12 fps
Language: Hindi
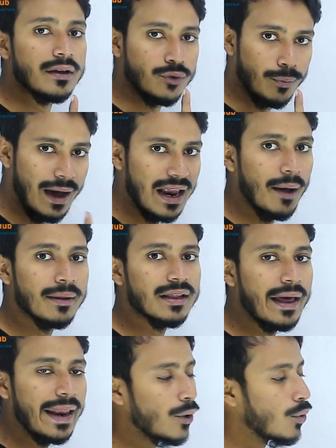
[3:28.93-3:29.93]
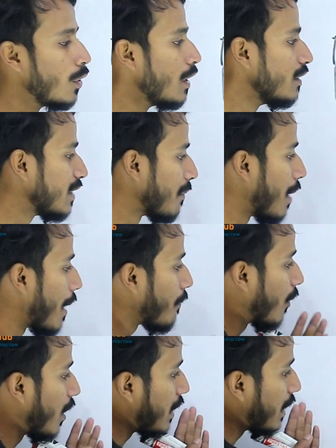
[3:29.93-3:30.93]
दोबारा बता रहा हूं जब
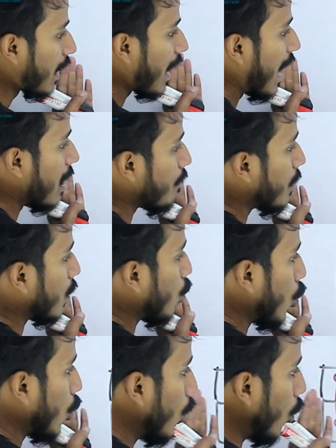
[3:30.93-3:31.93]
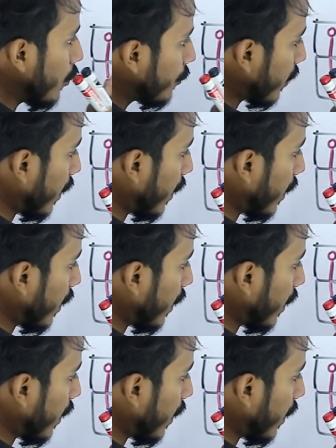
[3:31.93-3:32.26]
आप वर्नियर कैलिपर को क्लोज